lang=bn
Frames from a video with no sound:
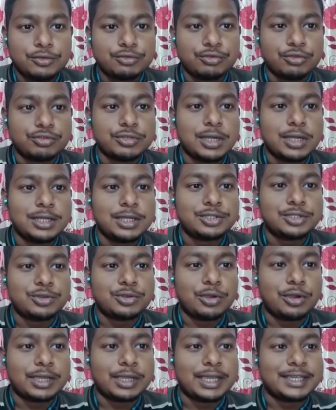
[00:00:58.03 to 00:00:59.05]
সোশ্যাল
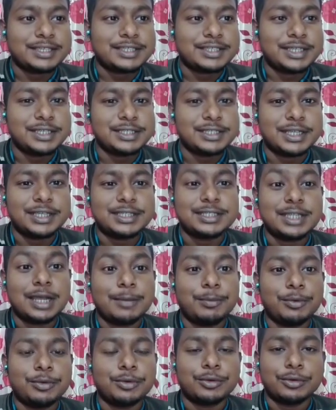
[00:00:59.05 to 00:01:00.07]
স্টক এক্সচেঞ্জকে
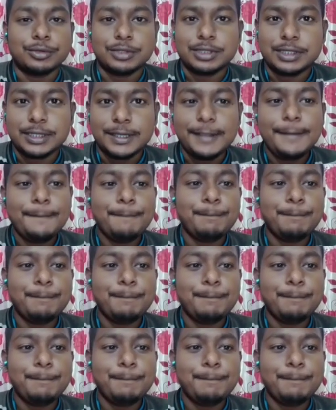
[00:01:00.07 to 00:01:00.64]
স্থাপন করতে